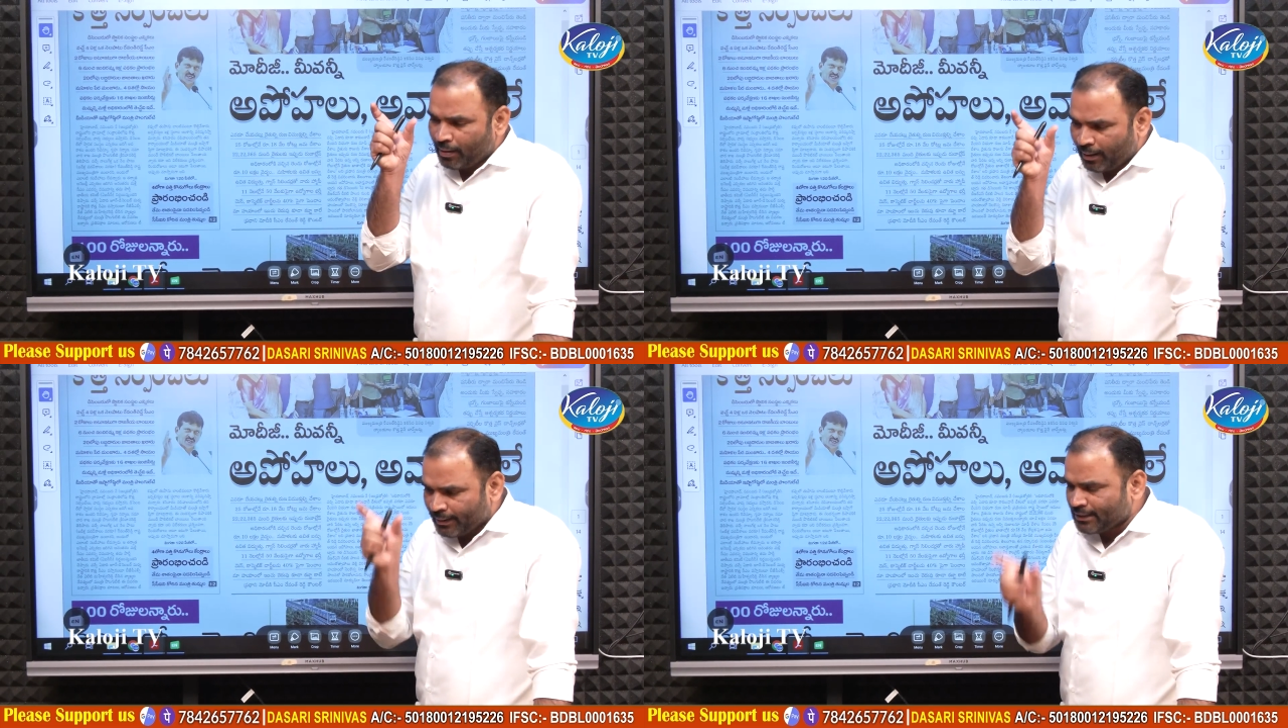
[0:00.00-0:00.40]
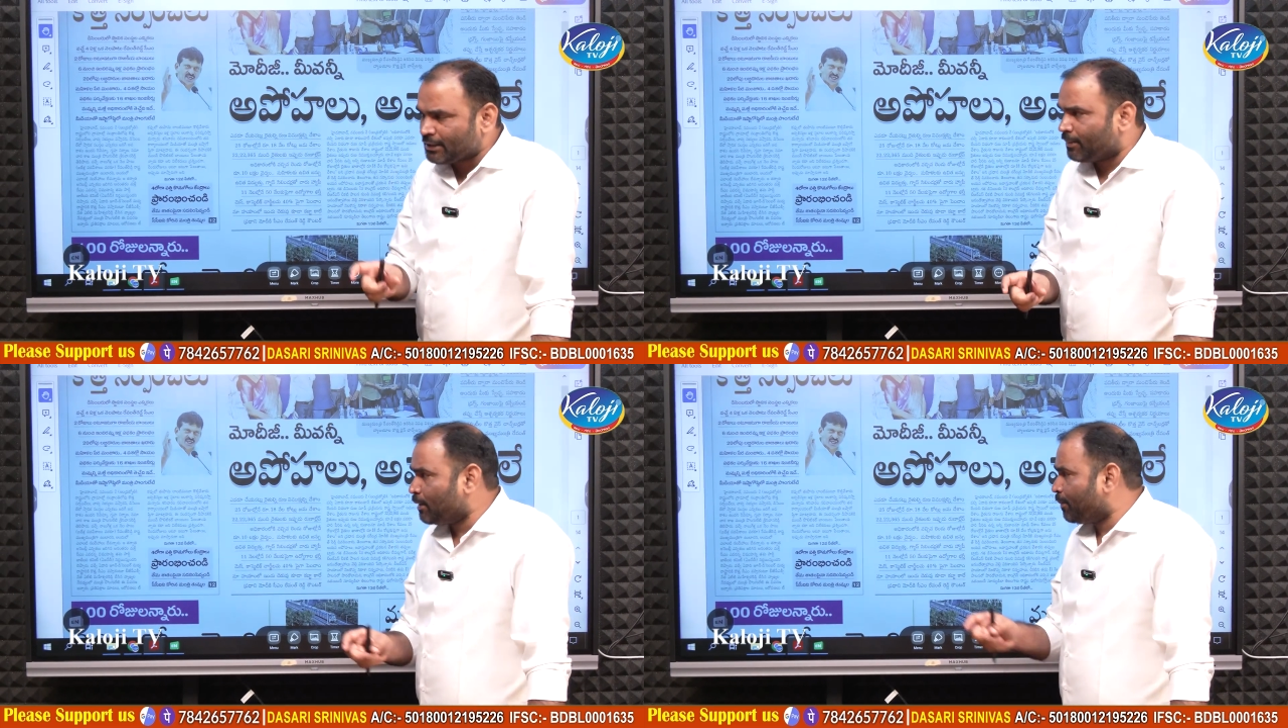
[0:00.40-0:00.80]
మేము ఏమేం
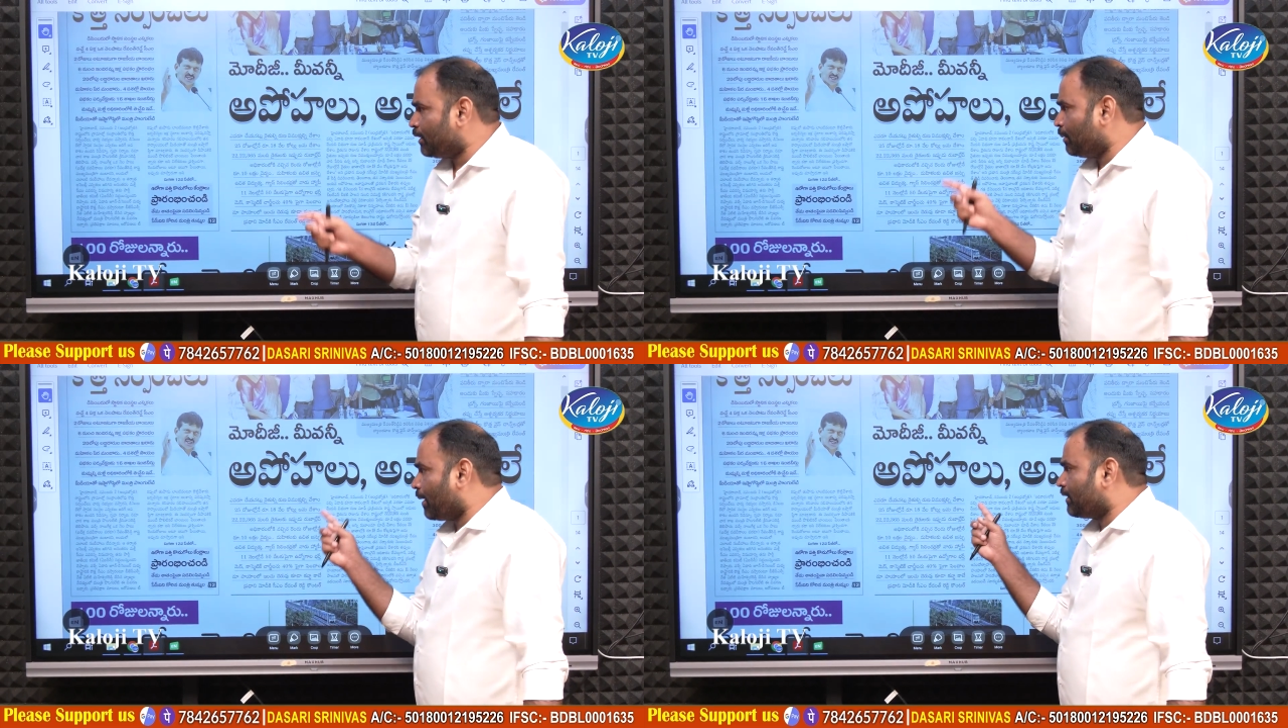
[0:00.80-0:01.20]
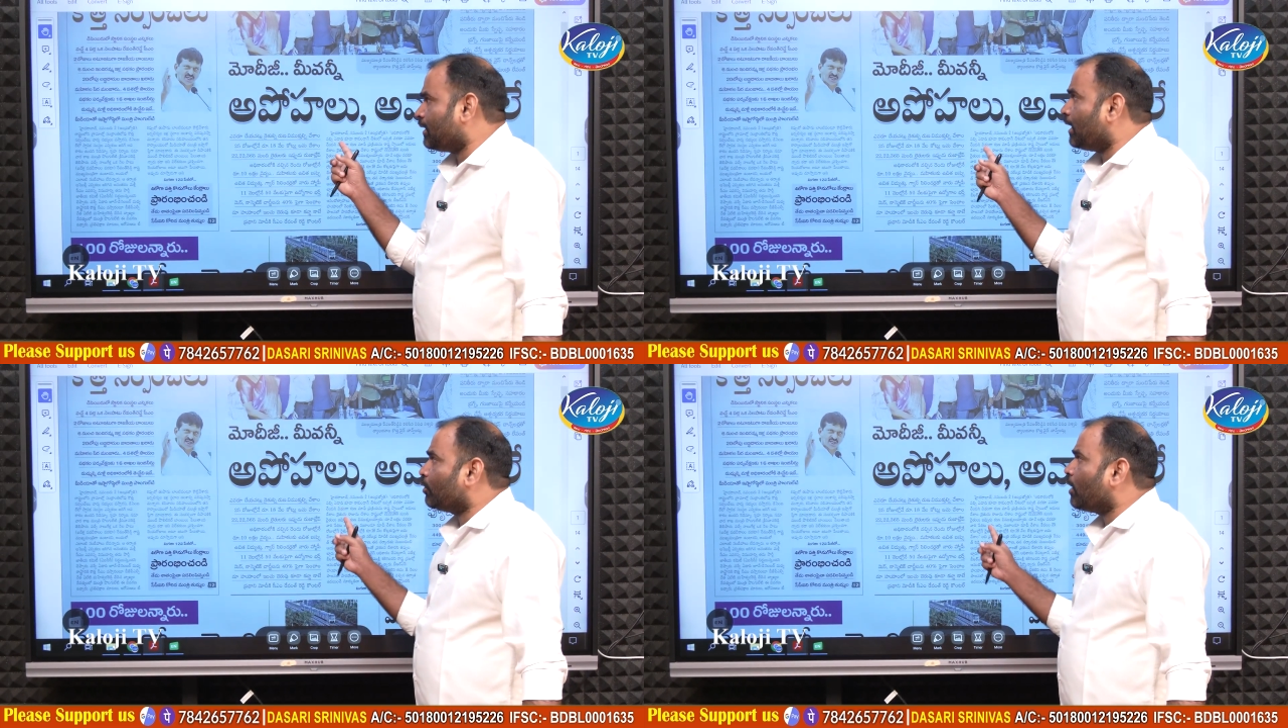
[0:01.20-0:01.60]
చేసామని చెప్పేసి
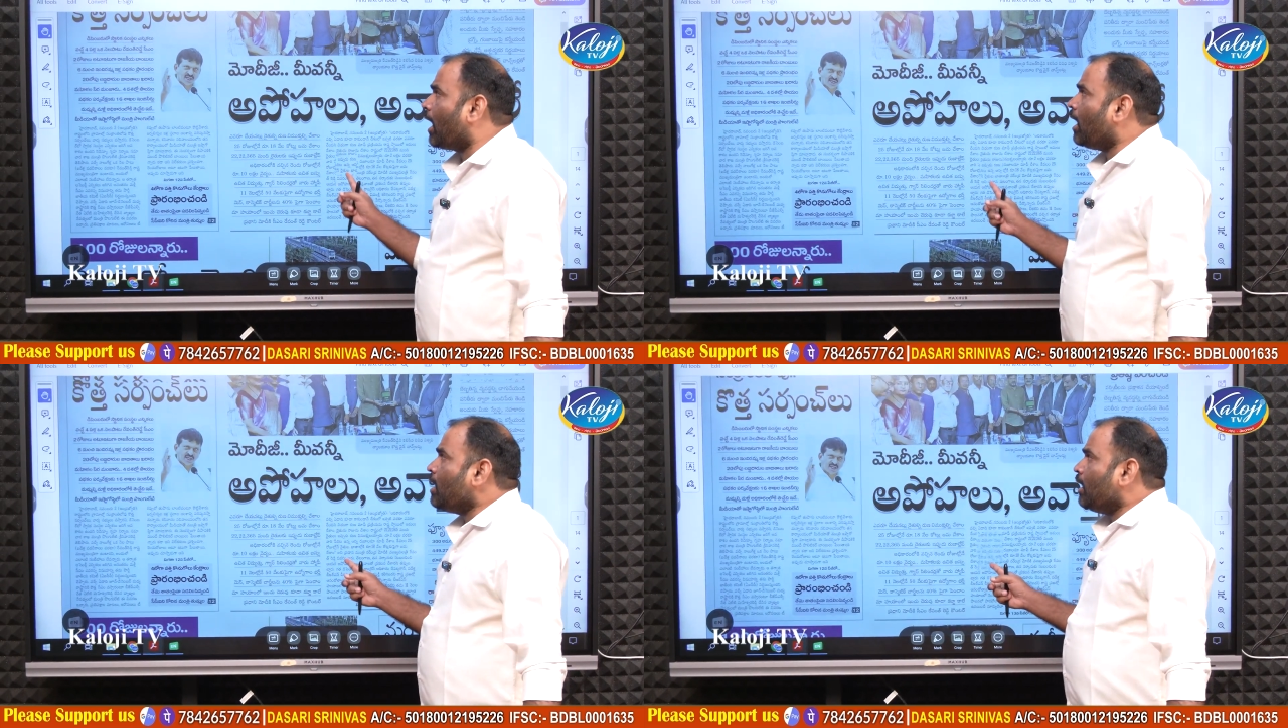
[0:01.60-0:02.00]
ప్రతిదాన్ని కూడా